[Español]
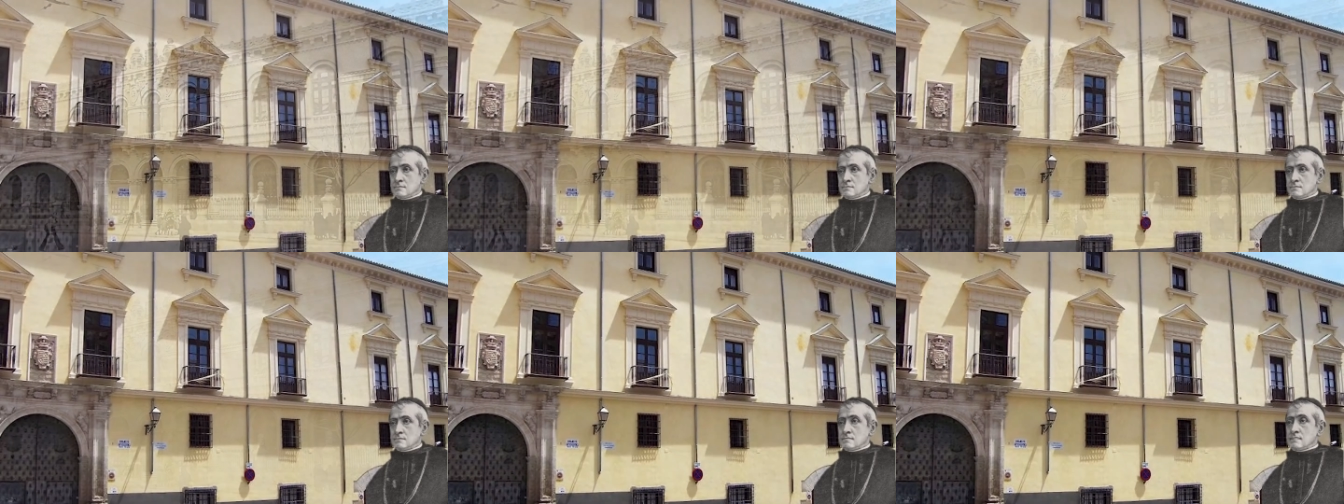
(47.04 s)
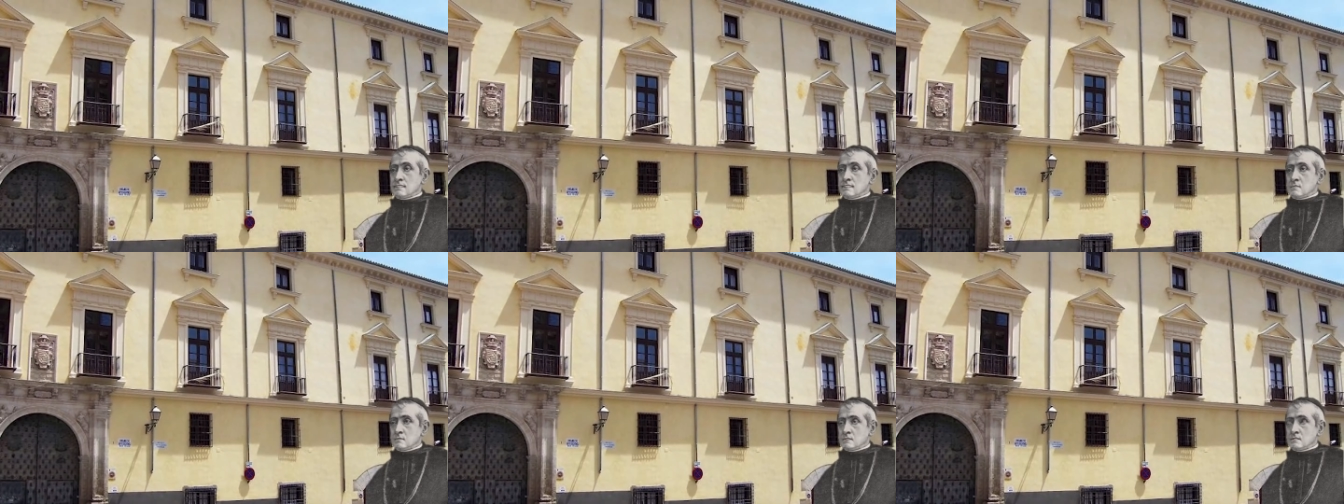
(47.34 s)
En
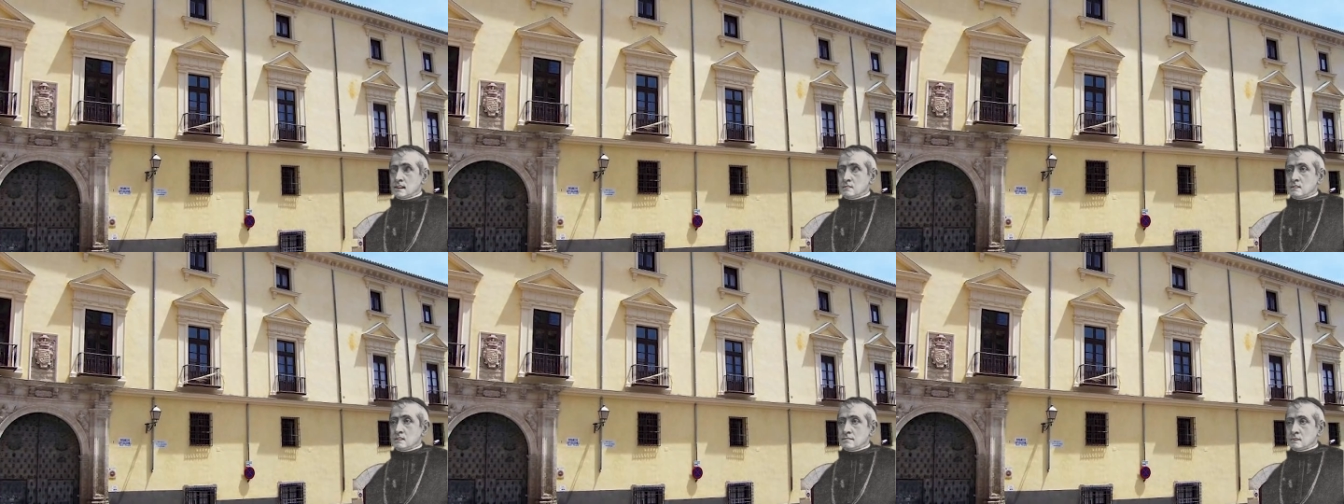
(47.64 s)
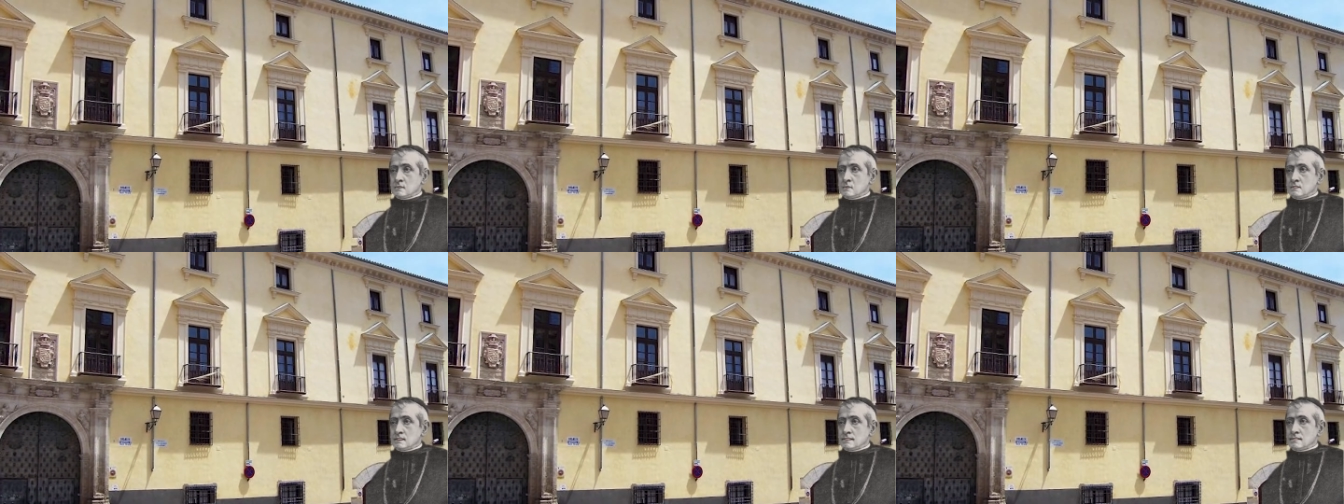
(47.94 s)

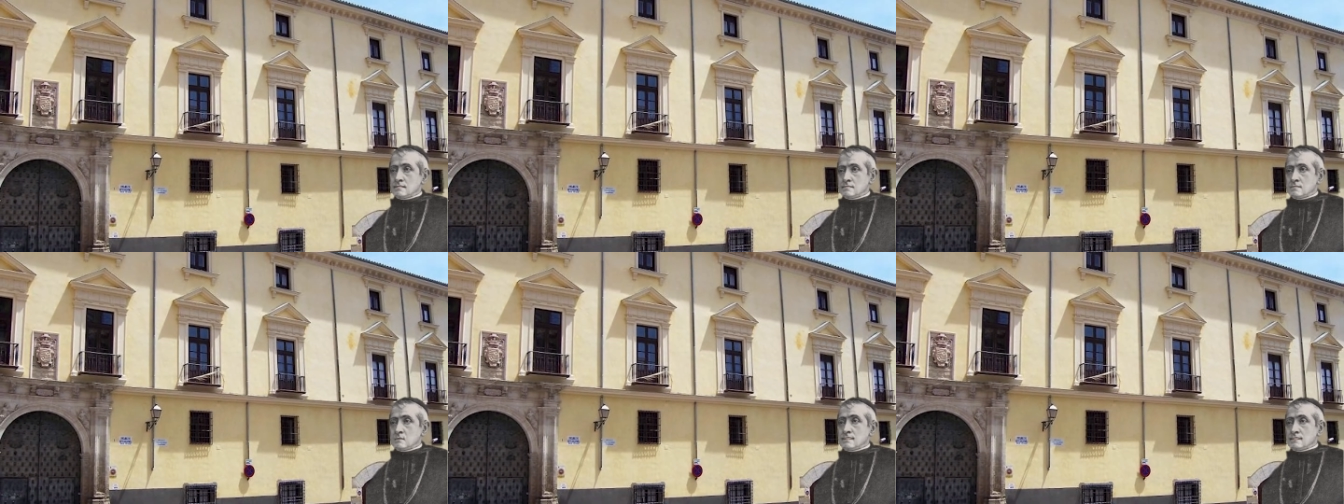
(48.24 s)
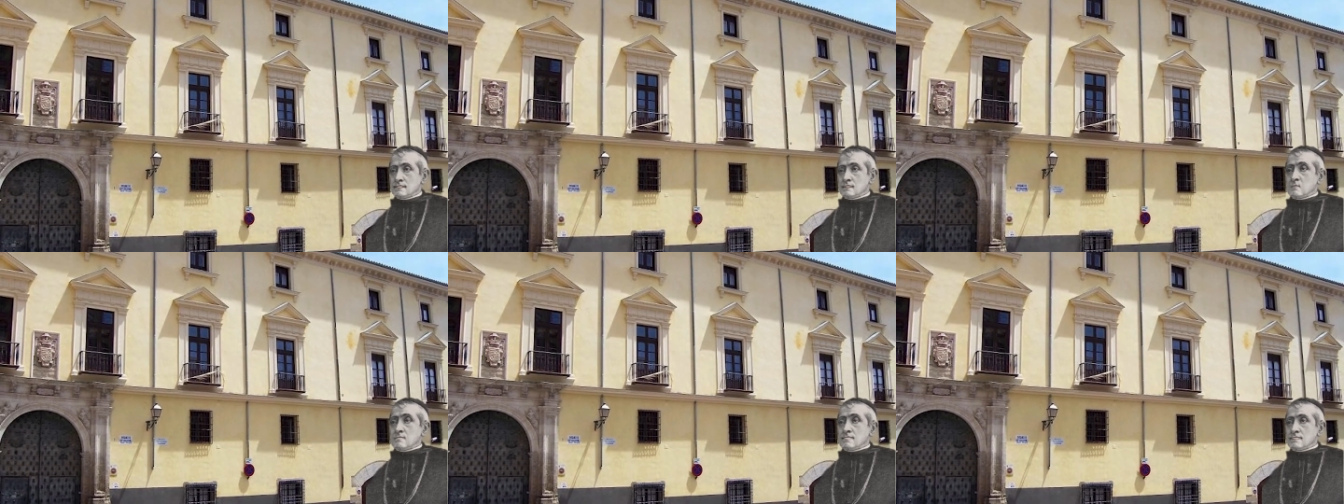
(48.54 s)

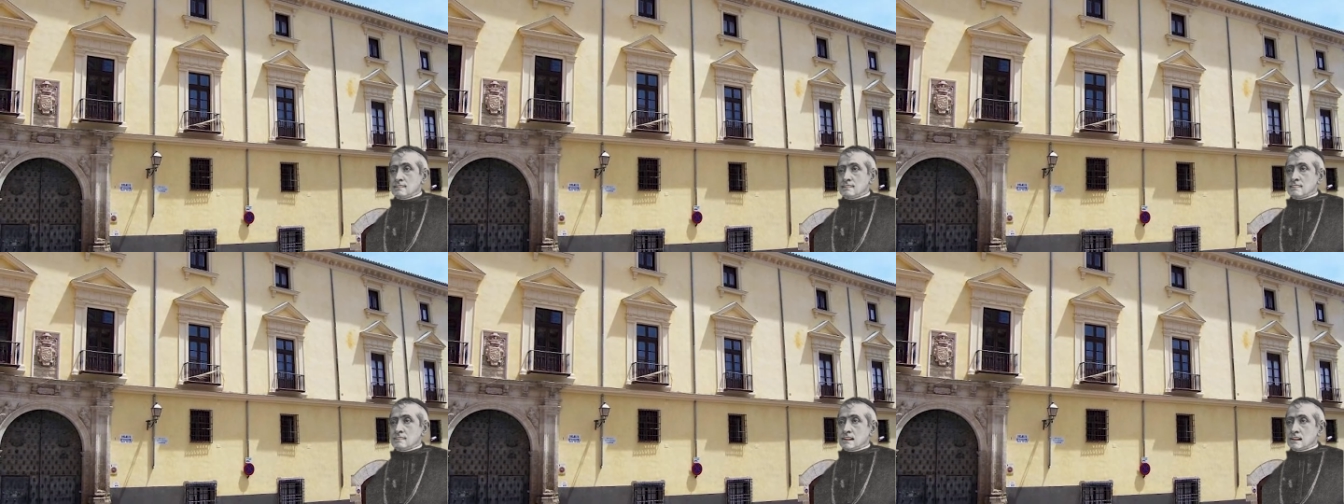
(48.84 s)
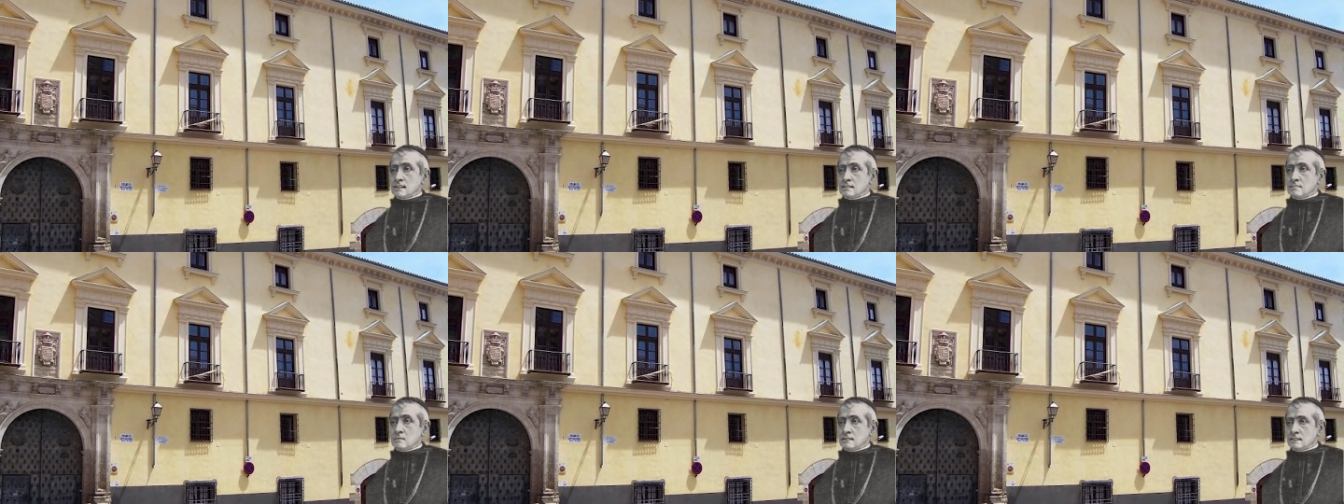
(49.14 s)
1876 el
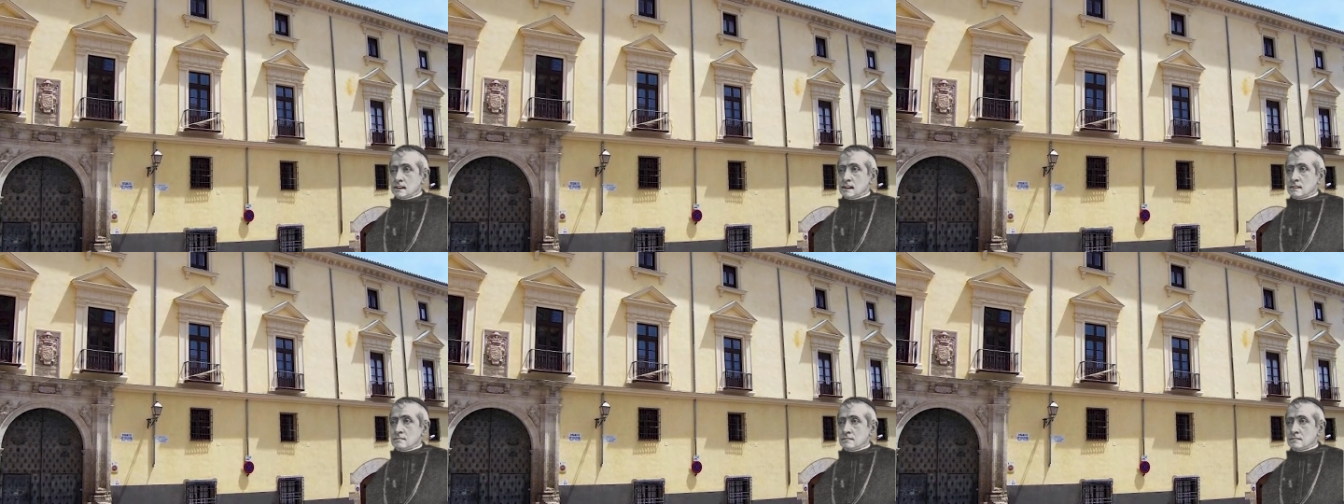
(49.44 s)
gobierno